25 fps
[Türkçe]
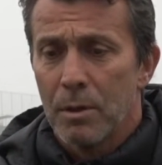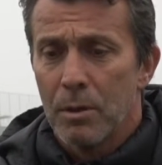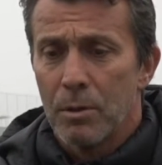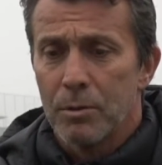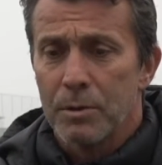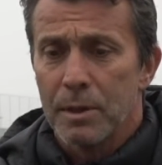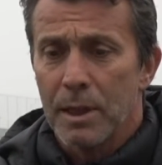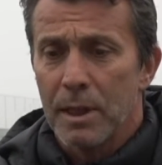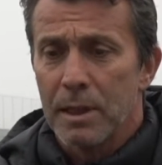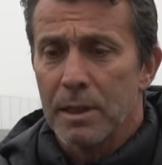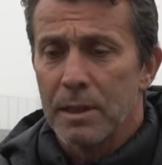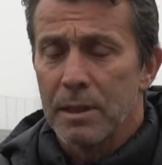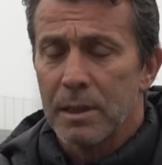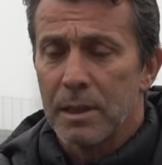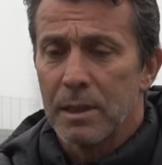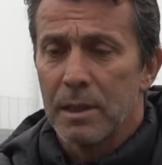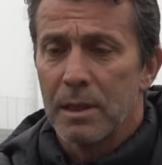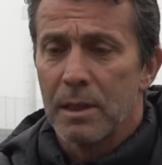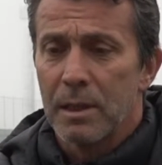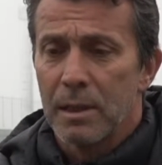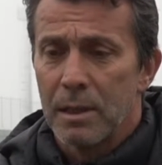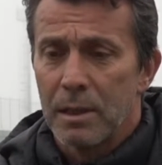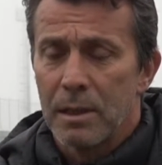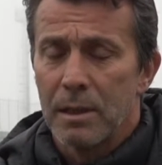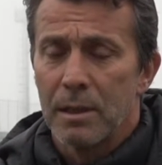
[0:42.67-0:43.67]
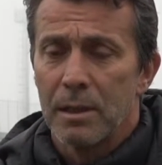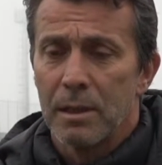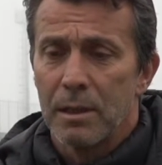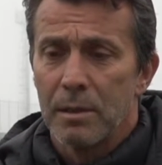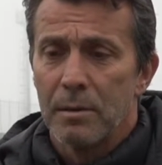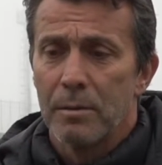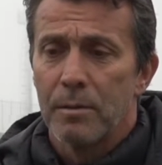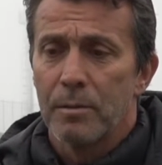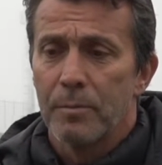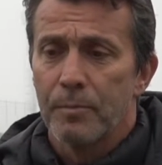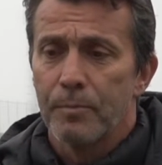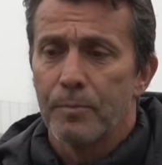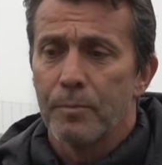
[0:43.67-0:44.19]
Özellikle e,
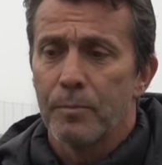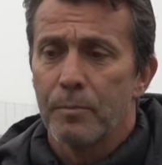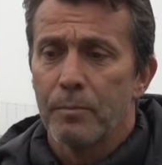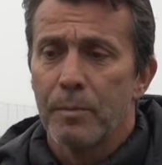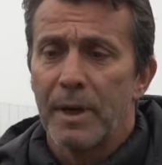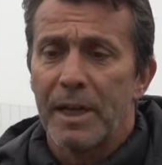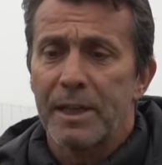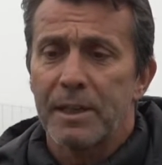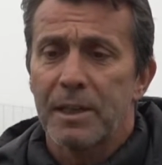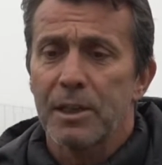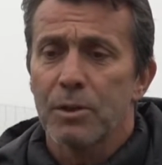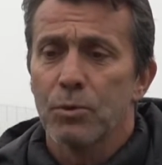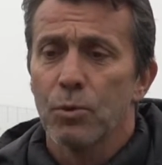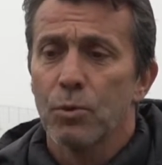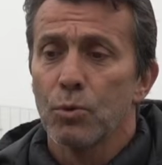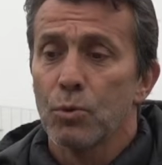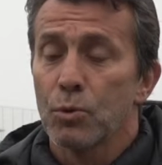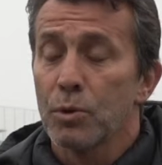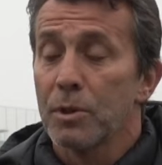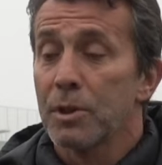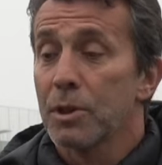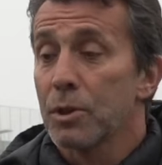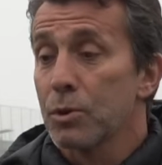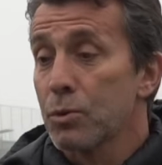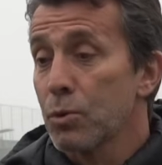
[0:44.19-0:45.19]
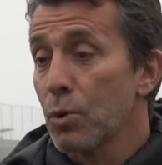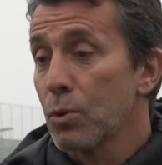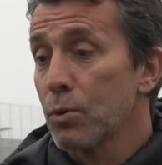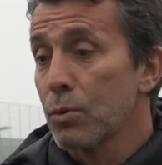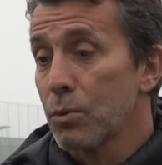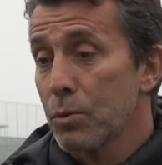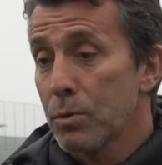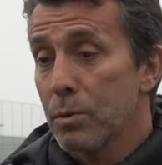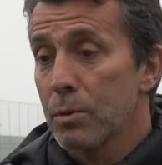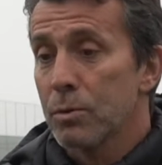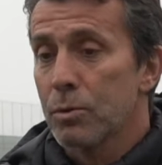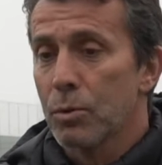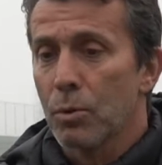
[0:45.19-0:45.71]
merkez oyuncuları çok
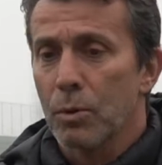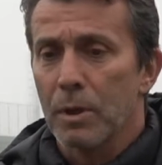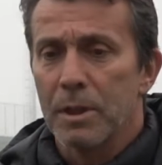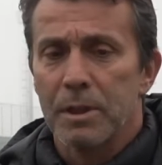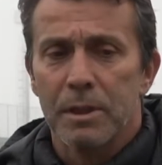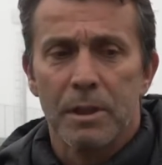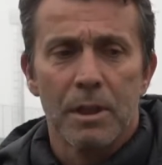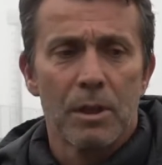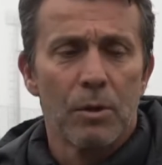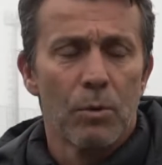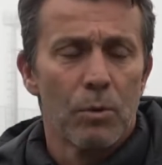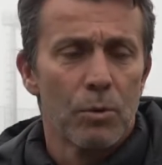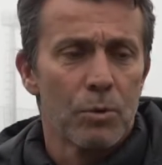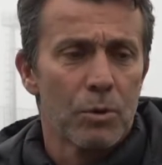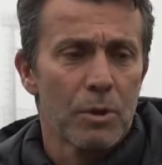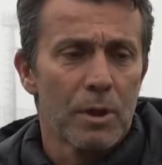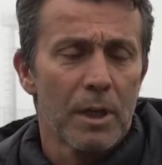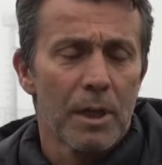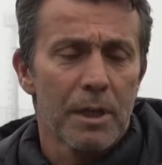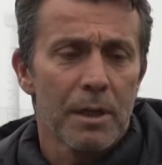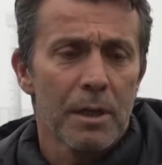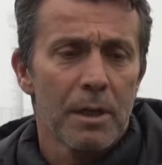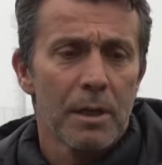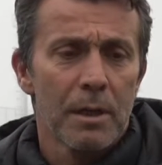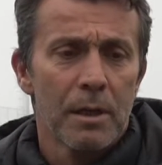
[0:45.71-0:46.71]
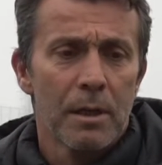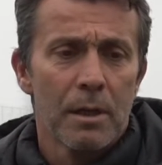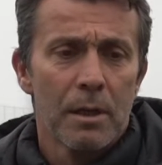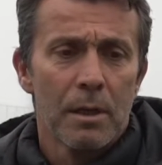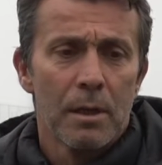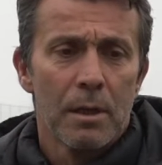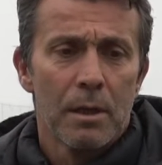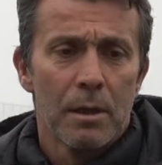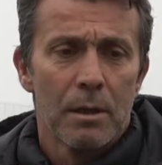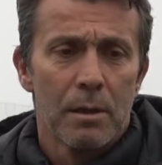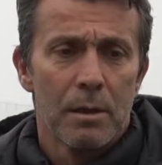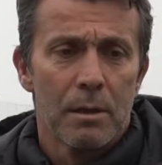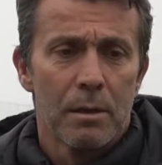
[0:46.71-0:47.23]
çok etkili oyuncular.
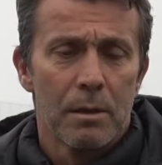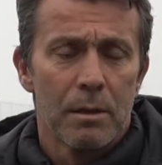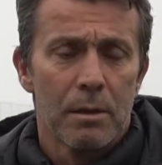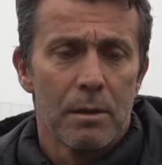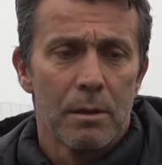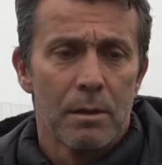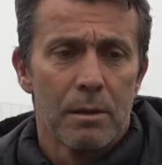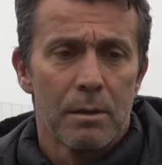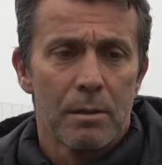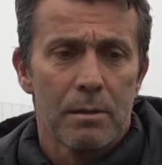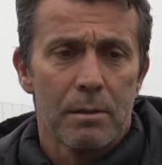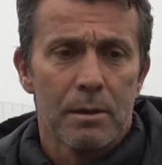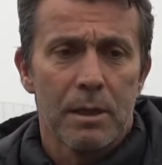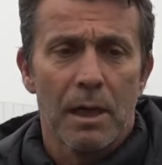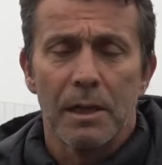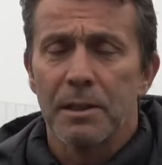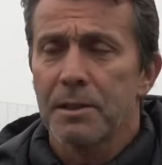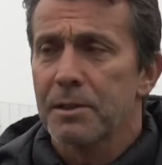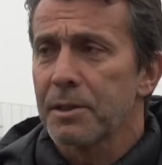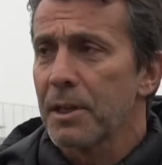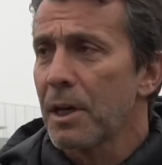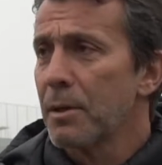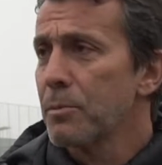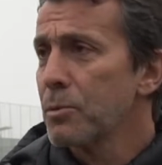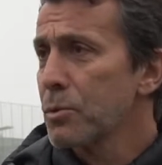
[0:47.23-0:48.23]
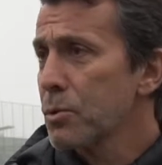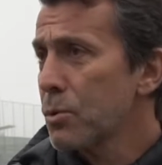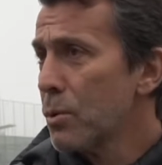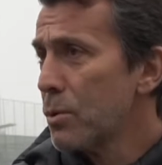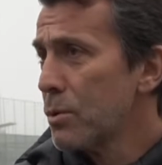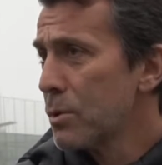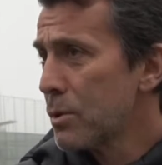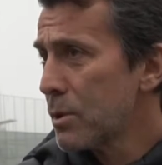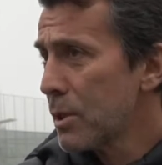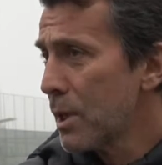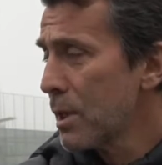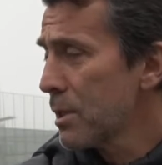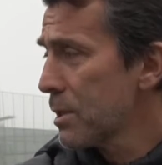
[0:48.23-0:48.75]
E, kendi sahamızda
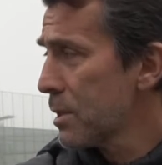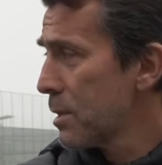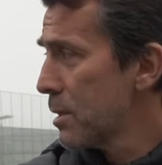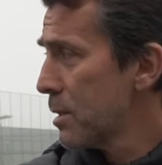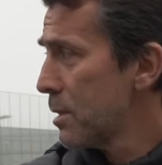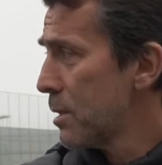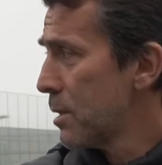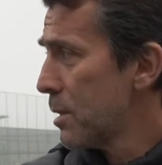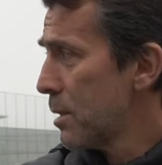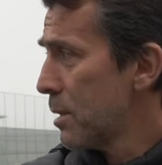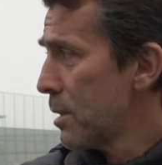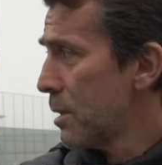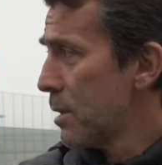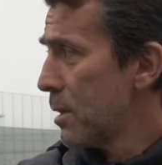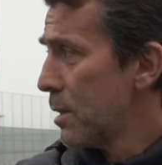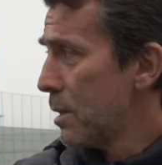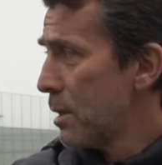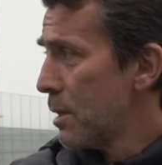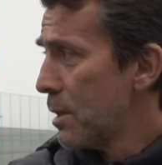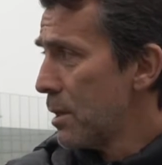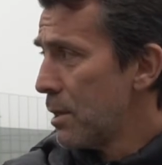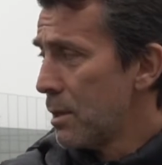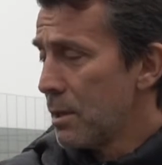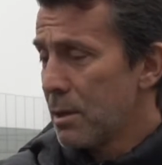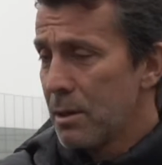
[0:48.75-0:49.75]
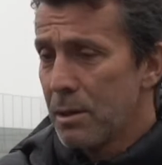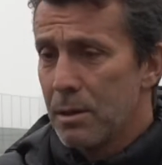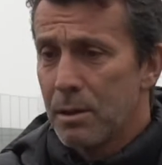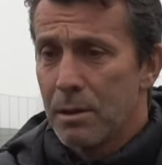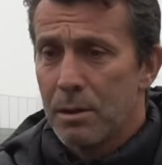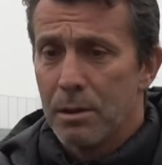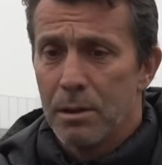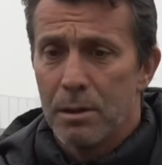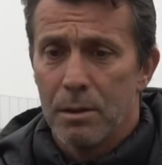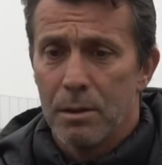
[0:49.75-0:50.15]
oynayacağız. E,